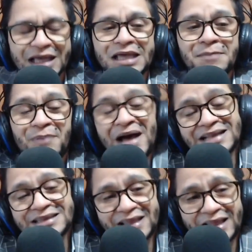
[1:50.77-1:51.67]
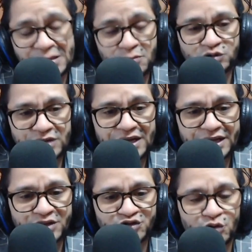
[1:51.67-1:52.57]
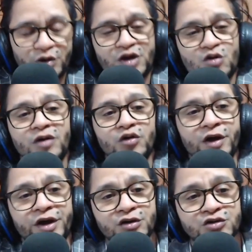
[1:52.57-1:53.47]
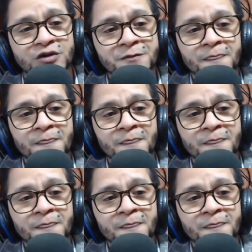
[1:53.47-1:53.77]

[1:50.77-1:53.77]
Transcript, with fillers: Y parte de demostrar eso es cuando ellos